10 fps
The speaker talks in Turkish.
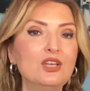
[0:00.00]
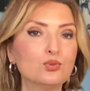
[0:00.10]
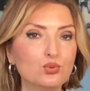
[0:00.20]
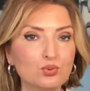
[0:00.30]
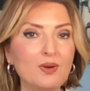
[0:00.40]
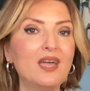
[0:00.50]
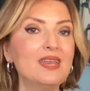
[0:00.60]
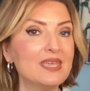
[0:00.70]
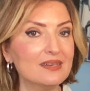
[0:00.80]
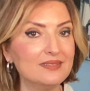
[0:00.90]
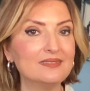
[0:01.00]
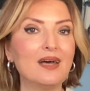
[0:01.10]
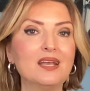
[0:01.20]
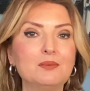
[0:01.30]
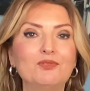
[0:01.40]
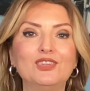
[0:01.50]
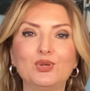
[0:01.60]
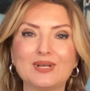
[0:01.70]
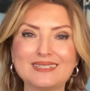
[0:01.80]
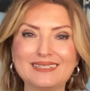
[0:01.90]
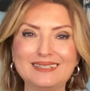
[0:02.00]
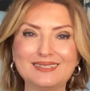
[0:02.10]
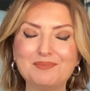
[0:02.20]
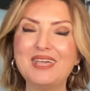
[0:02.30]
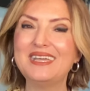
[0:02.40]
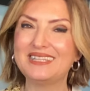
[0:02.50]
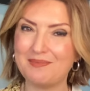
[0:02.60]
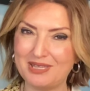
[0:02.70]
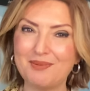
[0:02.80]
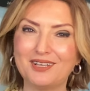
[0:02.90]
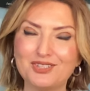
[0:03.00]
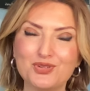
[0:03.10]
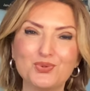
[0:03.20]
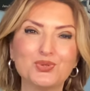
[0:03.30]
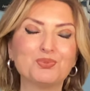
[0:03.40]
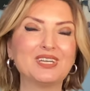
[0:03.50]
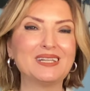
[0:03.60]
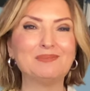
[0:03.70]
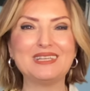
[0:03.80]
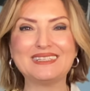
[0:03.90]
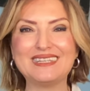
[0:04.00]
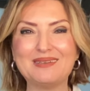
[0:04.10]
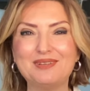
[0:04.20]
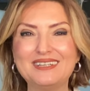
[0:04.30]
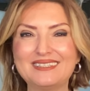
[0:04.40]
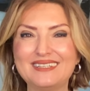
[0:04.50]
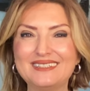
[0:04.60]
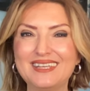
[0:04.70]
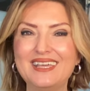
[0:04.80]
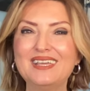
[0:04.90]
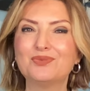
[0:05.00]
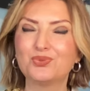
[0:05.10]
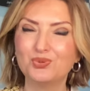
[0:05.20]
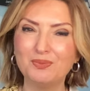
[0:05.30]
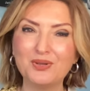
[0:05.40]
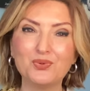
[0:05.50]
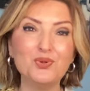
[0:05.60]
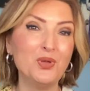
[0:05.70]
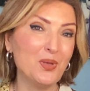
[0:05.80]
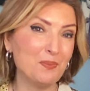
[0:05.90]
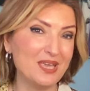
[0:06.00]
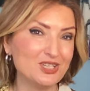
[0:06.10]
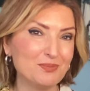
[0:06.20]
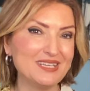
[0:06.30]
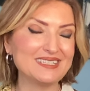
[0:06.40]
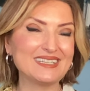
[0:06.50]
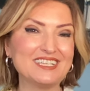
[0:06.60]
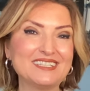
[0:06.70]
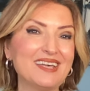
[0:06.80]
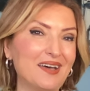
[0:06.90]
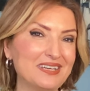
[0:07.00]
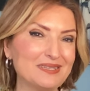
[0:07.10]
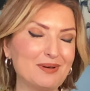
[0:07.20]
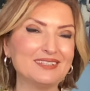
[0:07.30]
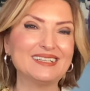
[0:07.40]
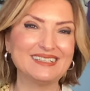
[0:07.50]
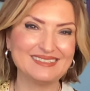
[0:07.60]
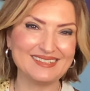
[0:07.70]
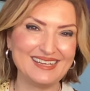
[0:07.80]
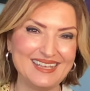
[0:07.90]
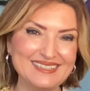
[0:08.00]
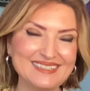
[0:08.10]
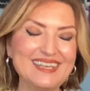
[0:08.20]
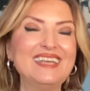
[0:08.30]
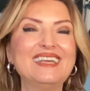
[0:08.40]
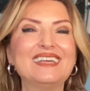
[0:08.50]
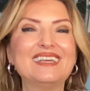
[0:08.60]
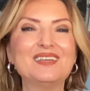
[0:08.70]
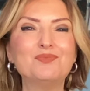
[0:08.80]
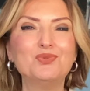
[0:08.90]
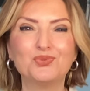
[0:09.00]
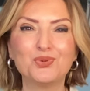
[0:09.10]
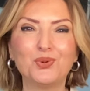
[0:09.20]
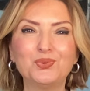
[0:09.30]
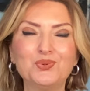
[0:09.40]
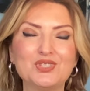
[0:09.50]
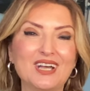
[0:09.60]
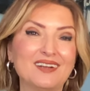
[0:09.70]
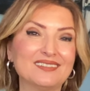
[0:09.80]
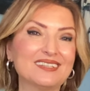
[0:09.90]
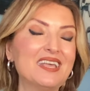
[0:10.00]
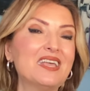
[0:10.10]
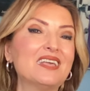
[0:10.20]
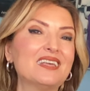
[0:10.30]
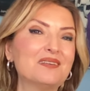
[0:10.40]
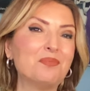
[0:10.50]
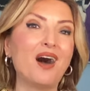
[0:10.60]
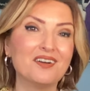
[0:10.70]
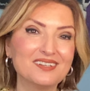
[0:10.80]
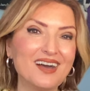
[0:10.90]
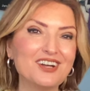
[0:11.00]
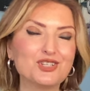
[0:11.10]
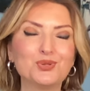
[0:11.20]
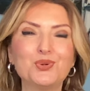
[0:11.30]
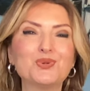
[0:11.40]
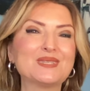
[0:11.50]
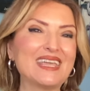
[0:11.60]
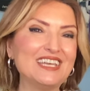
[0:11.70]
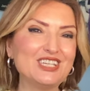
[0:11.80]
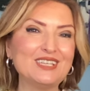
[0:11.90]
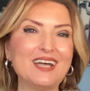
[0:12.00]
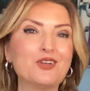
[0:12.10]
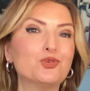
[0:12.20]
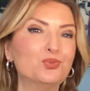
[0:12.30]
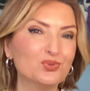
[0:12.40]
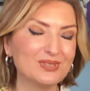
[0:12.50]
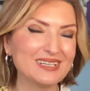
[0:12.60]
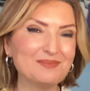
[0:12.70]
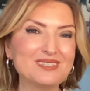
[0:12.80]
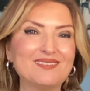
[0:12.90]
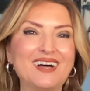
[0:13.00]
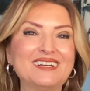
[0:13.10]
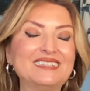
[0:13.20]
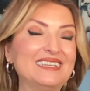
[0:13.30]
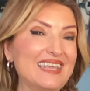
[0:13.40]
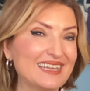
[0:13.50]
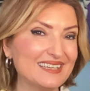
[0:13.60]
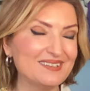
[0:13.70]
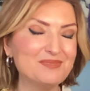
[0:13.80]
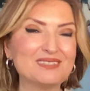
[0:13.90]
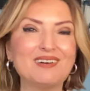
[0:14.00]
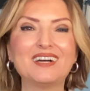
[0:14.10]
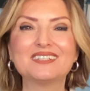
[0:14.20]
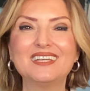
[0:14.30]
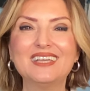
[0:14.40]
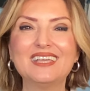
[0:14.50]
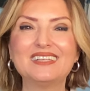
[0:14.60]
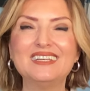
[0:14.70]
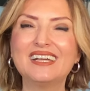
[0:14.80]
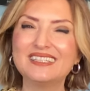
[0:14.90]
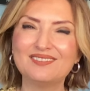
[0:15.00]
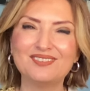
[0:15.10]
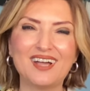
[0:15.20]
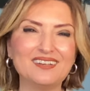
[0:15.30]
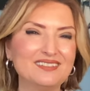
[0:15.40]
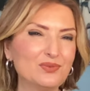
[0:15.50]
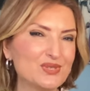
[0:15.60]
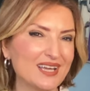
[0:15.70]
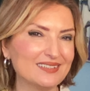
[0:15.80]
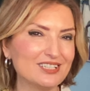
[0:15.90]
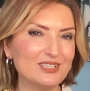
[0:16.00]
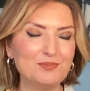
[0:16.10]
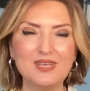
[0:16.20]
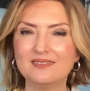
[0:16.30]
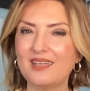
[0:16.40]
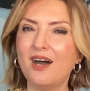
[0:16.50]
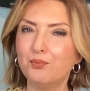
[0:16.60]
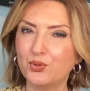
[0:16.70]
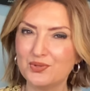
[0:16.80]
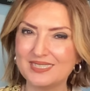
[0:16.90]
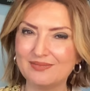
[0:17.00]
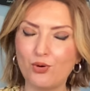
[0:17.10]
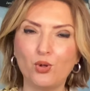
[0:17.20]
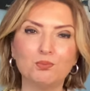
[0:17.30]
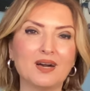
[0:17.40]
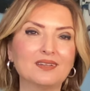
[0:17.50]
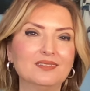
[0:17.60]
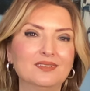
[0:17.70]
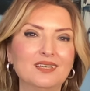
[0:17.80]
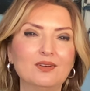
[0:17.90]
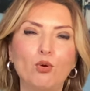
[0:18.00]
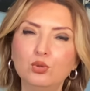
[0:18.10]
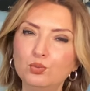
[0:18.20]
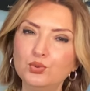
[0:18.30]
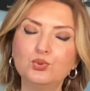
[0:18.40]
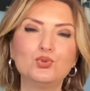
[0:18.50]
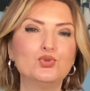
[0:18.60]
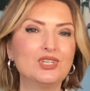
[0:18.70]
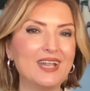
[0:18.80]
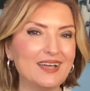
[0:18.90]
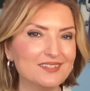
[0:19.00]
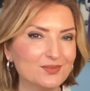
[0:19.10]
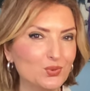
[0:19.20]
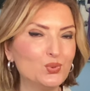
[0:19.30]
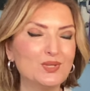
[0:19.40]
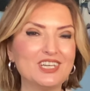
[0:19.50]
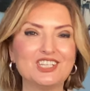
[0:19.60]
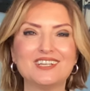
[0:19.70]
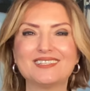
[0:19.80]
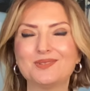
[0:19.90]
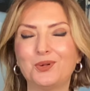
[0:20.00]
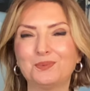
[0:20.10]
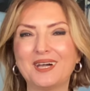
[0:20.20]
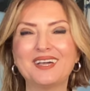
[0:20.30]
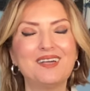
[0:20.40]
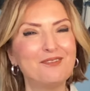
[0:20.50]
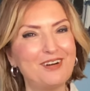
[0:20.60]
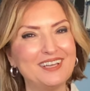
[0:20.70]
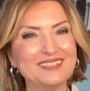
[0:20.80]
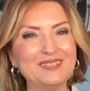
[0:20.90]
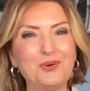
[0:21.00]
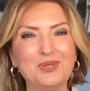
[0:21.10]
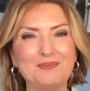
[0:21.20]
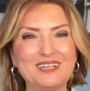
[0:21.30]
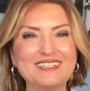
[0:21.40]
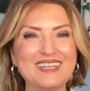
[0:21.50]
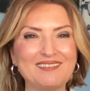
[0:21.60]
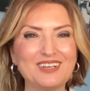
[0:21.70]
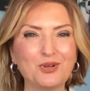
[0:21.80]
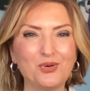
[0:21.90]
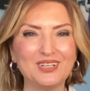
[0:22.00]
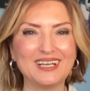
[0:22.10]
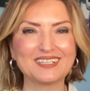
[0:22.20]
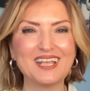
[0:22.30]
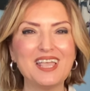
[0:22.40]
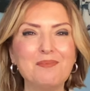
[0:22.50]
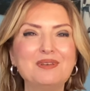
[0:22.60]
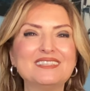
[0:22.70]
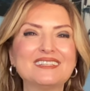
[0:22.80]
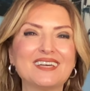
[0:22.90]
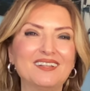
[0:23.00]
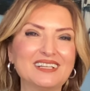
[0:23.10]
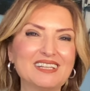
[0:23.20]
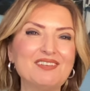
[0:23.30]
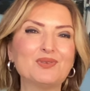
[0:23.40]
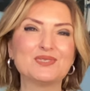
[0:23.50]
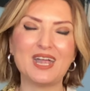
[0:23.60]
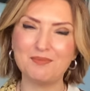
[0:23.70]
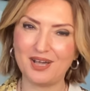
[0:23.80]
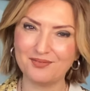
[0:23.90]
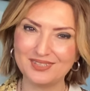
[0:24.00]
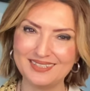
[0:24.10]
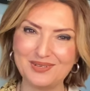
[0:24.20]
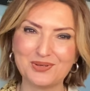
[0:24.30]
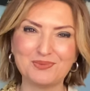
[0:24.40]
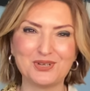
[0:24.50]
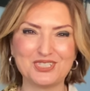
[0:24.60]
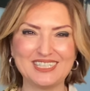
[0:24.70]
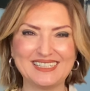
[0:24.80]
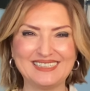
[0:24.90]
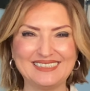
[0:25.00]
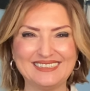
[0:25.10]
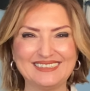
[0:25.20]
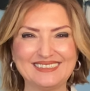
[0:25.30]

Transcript: Tutulma ile ilgili detaylı bir video hazırladım. Demet Bahtırcı YouTube kanalında izleyebilirsiniz. Tutulma günü 5 Mayıs gecesi aynı zamanda Hıdrellez. E, mümkün olduğunca artık ee, baharı karşılıyoruz. Geleceğe dair umutlarımız var, dileklerimiz var. Negatiften uzaklaşıp daha pozitif olmak, olumlu düşünceler, duygular içerisinde olmak faydalı olabilir sevgili kovalar. Hepinize sağlıklı ve güzel bir hafta diliyorum. Hoşçakalın.